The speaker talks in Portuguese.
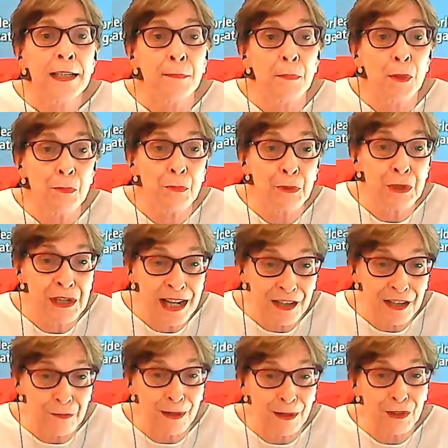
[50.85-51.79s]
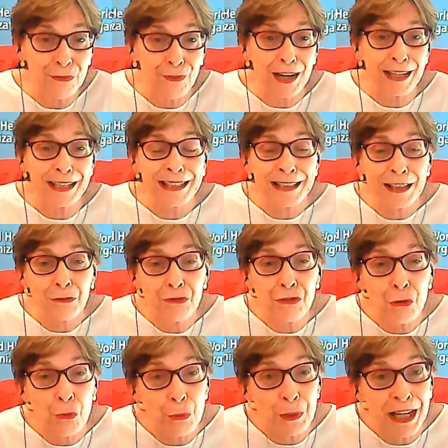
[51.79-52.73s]
têm uma imunidade mais fraca, então
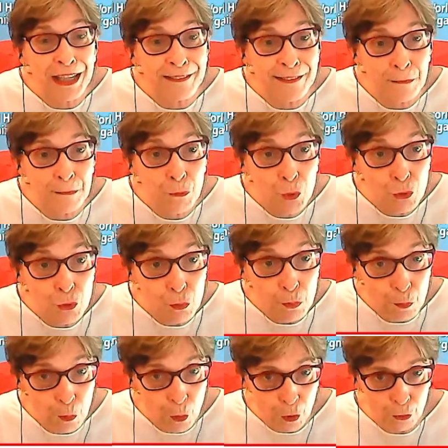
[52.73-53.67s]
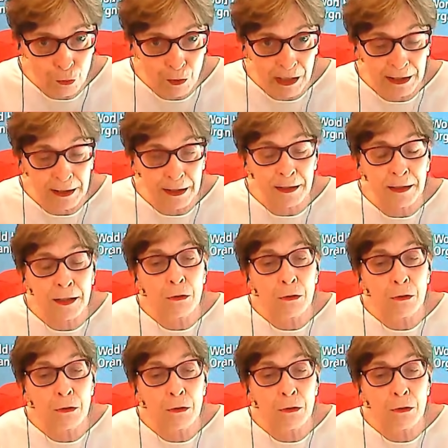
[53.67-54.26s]
se conhece muito pouco ainda.